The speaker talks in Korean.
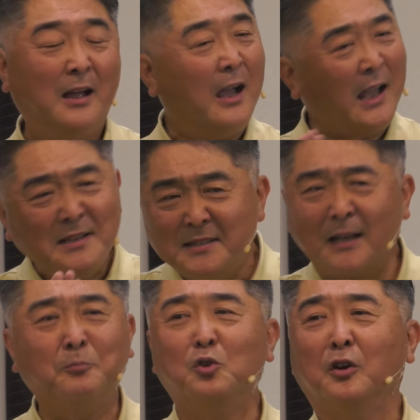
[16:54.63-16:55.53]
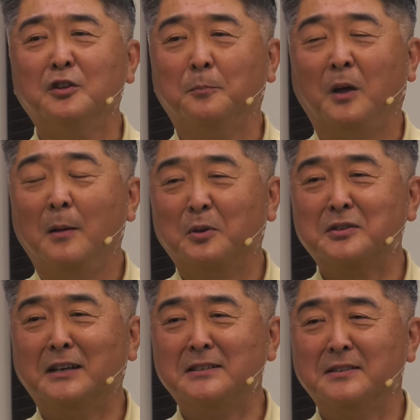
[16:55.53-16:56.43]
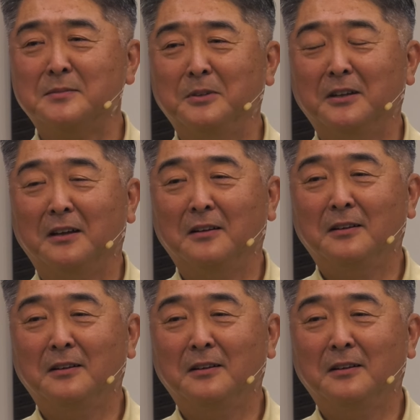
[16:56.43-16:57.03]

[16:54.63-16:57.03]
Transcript: 한 사람도 여기서 벗어나지 않습니다.